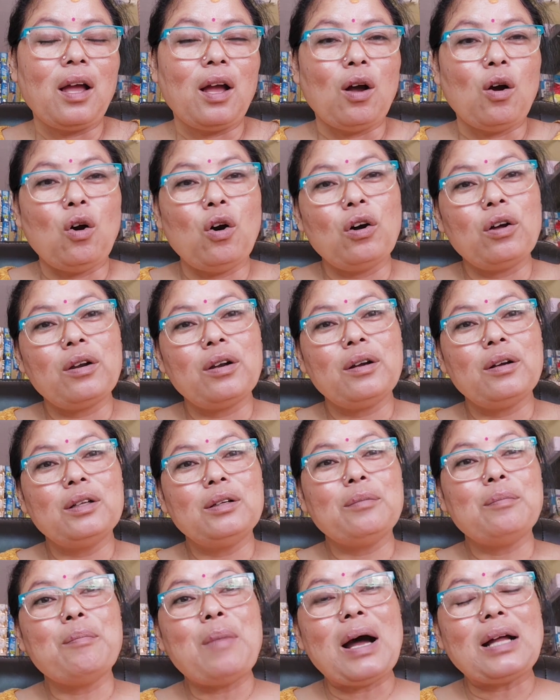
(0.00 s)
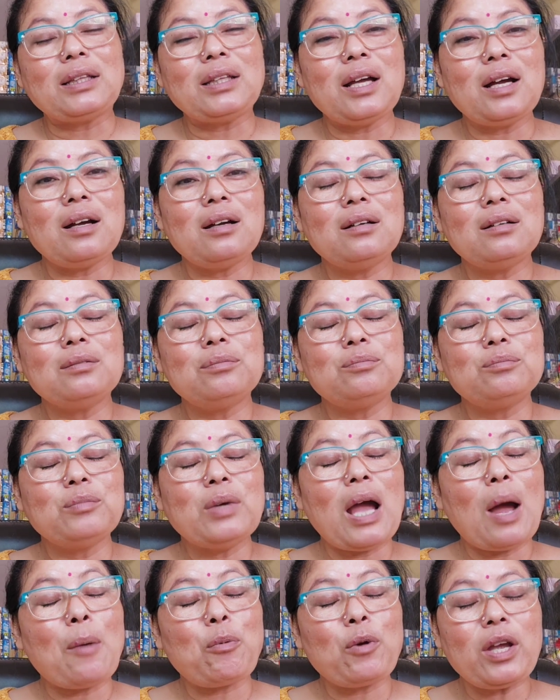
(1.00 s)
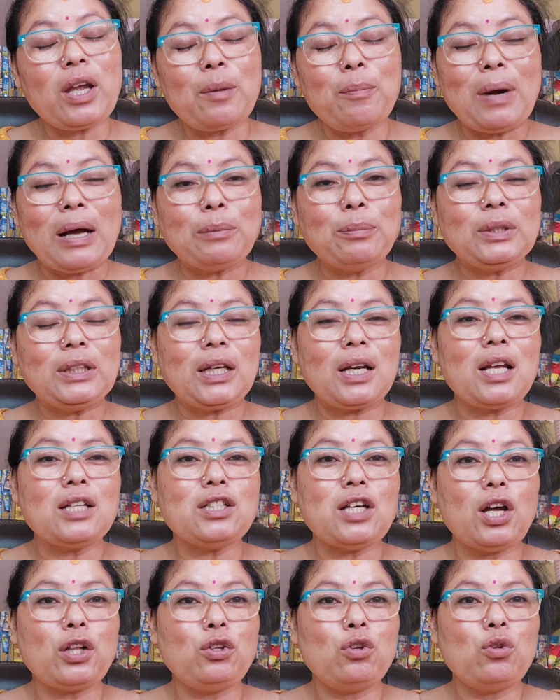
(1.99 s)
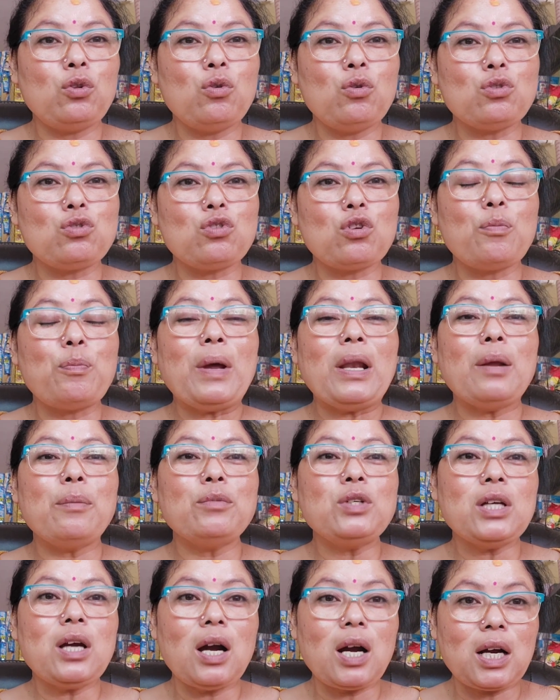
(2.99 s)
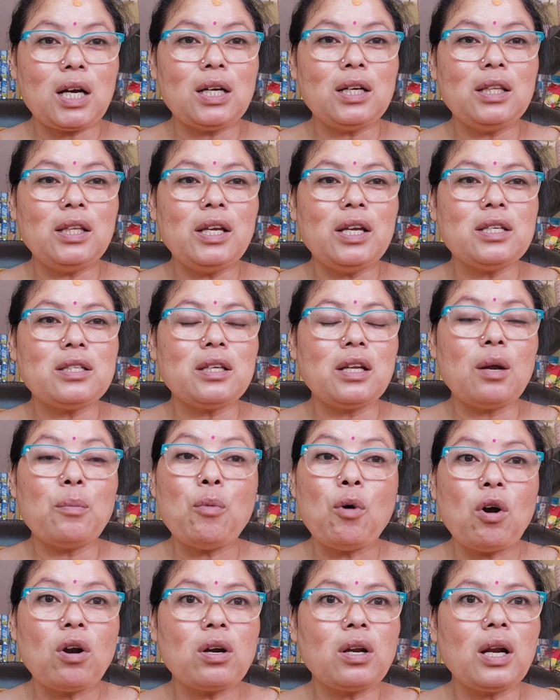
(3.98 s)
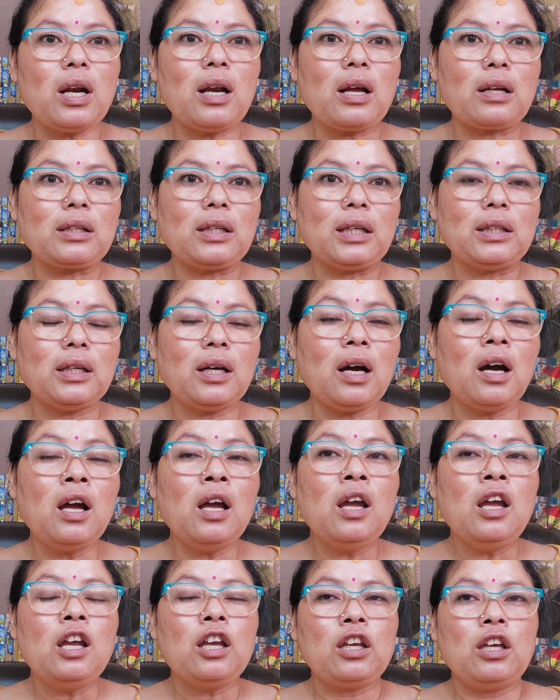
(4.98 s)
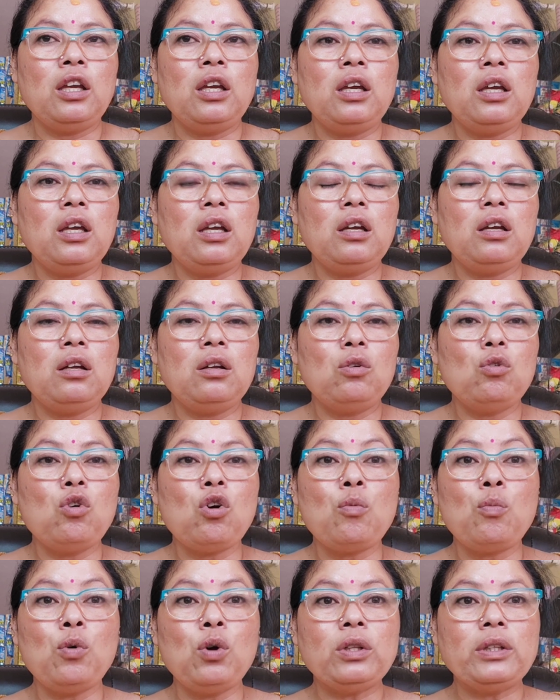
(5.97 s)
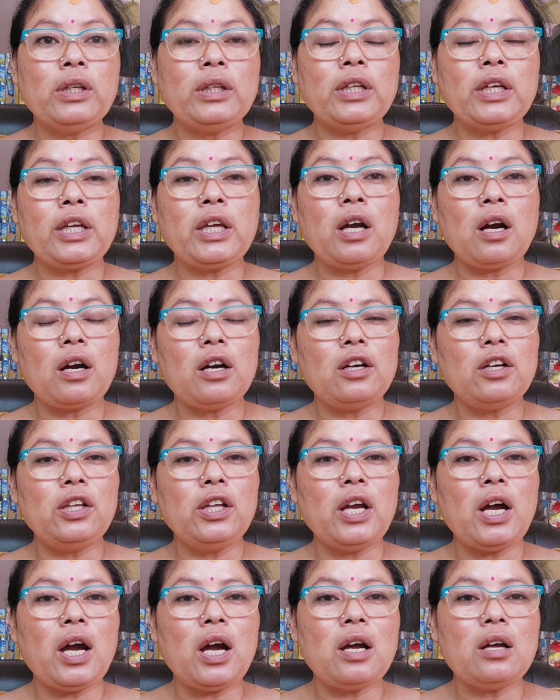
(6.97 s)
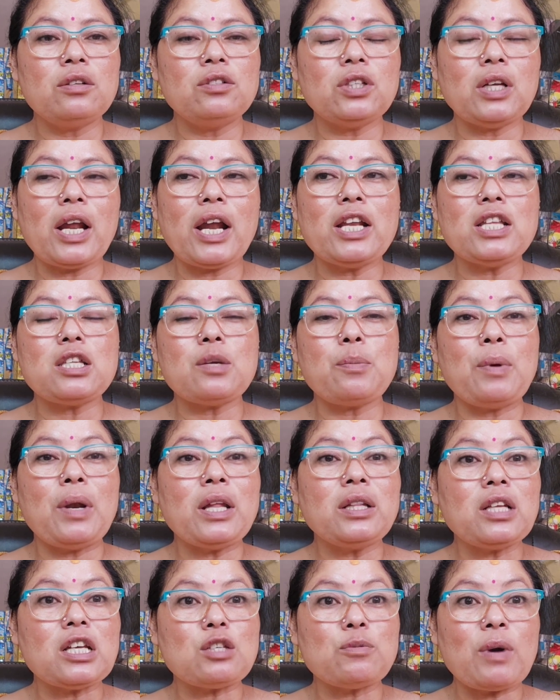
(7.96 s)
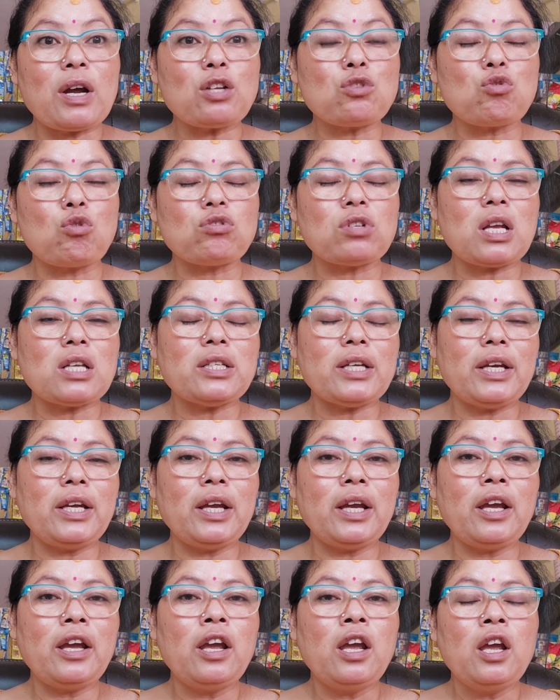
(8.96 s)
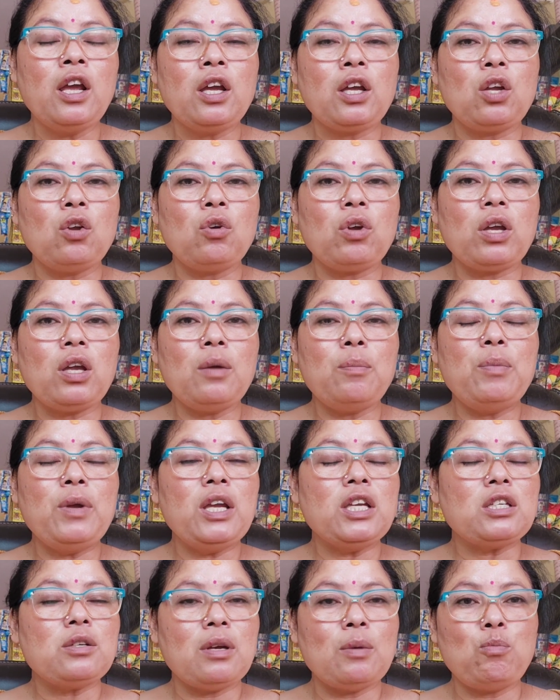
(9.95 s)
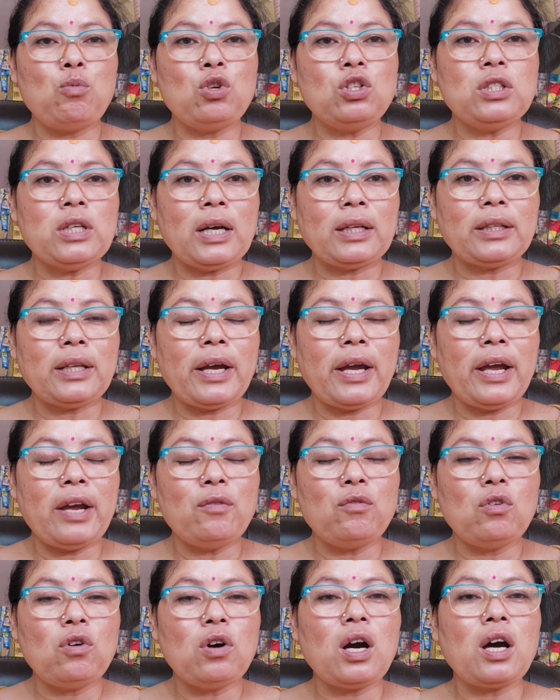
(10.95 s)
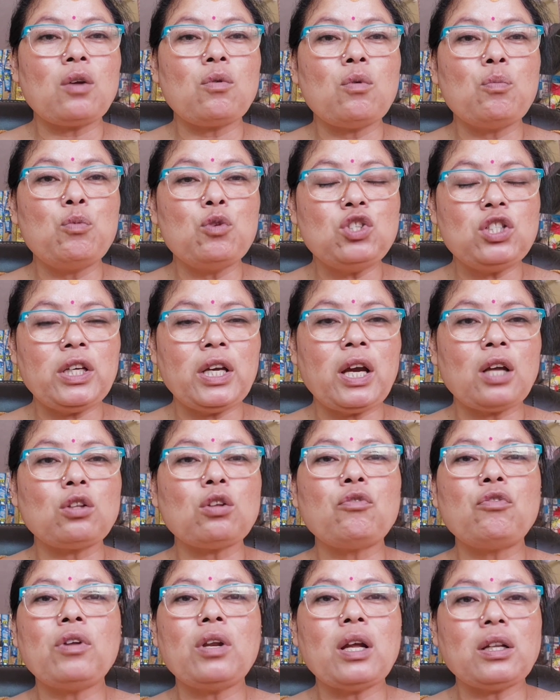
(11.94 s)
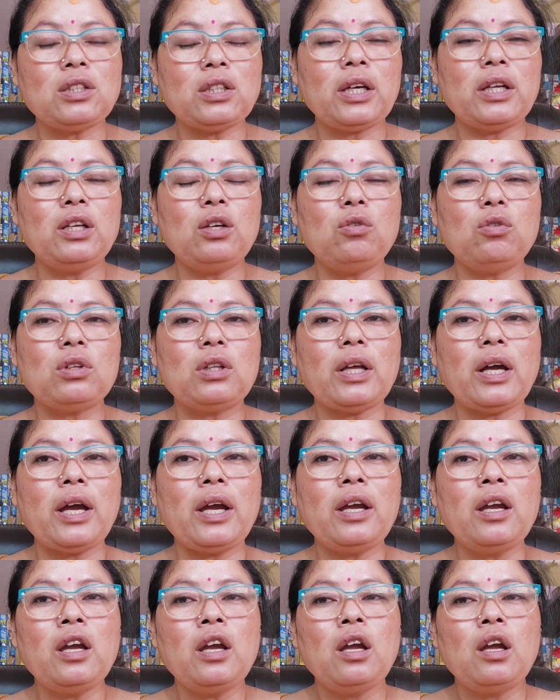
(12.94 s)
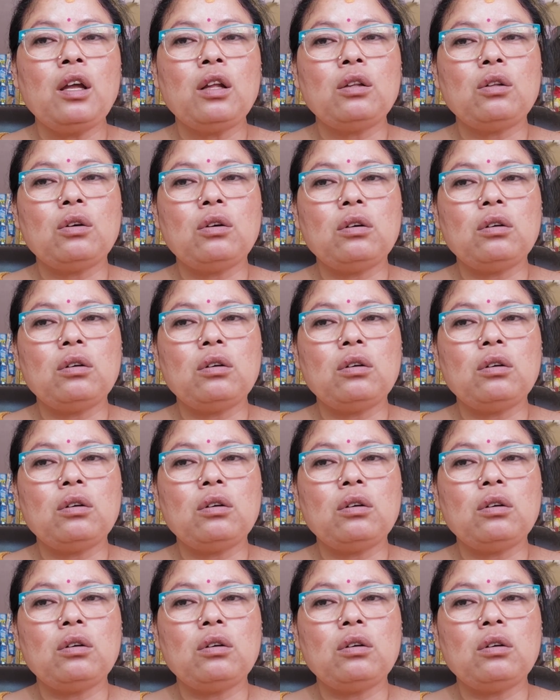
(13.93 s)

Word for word: और माता मैं आपको एक बात बताना चाहती हूँ दोस्तों पहले मुझे अखंड दिए से ना बहुत डर लगता था कि लोग बोलते थे कि अखंड दिया जलाने से पहले दस बार सोचना चाहिए क्योंकि बीच में बुझ जाता है वो अगर वो बुझ गया तो फिर अच्छा नहीं होता है तो